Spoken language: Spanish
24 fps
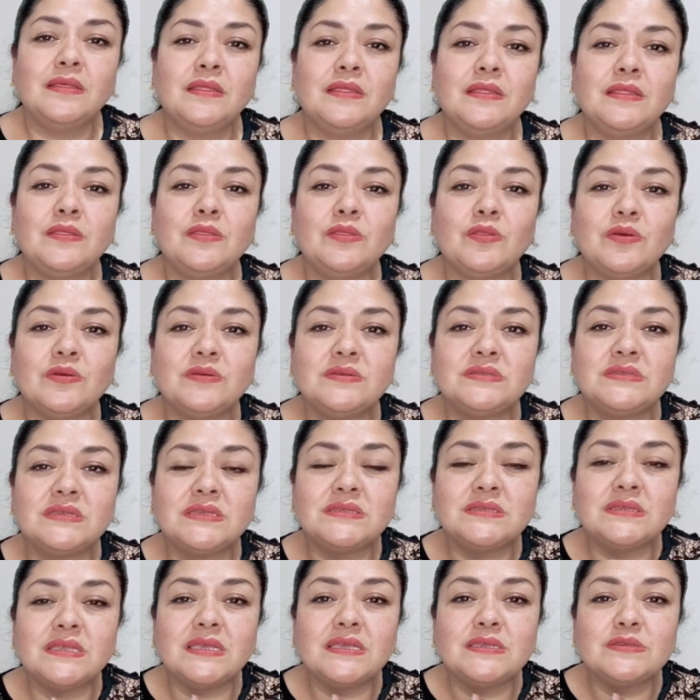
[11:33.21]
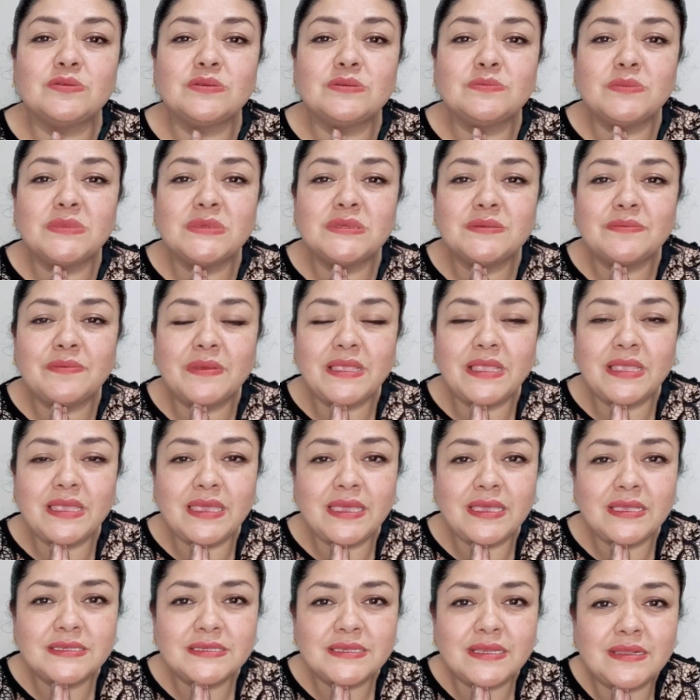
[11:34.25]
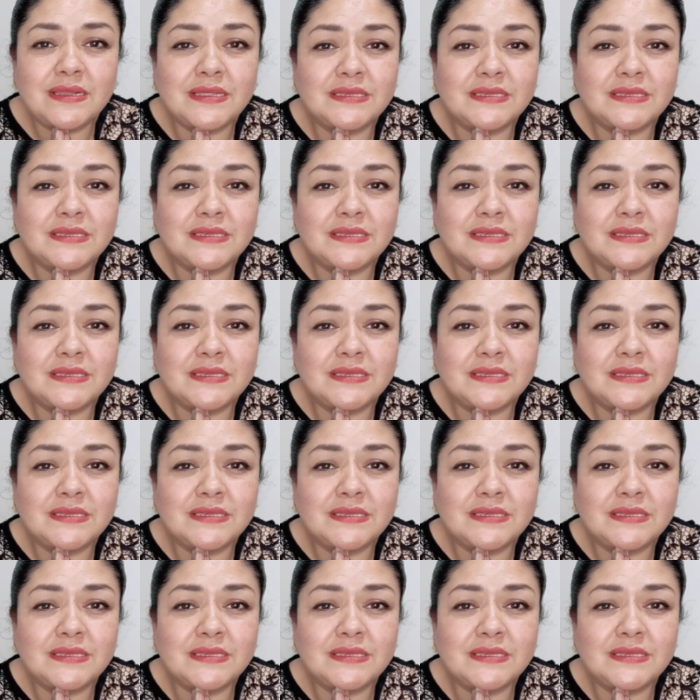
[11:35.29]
Entonces, eso es mis bellezas,